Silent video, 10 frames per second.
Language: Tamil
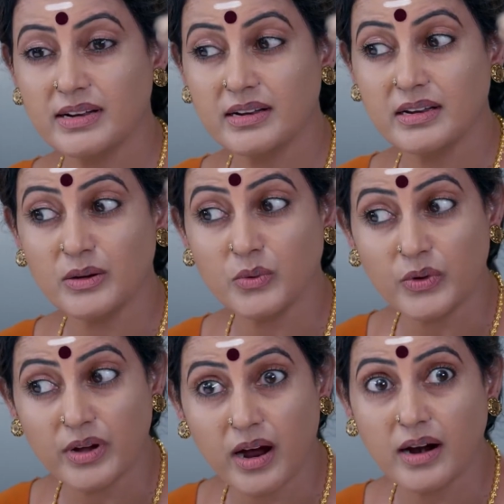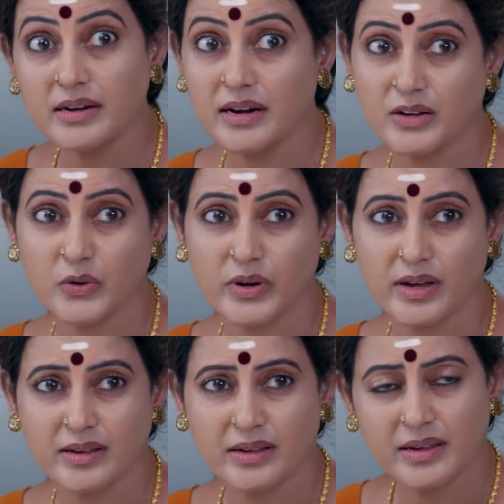வீட்ல ஒரு ஆணி
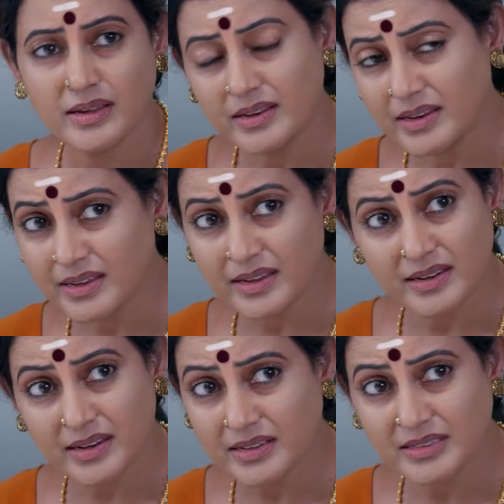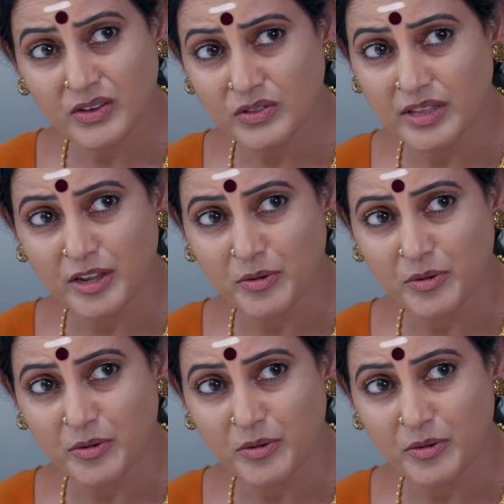அடிக்கணும்னாலும் நீங்க என்னெல்லாம் செய்வீங்க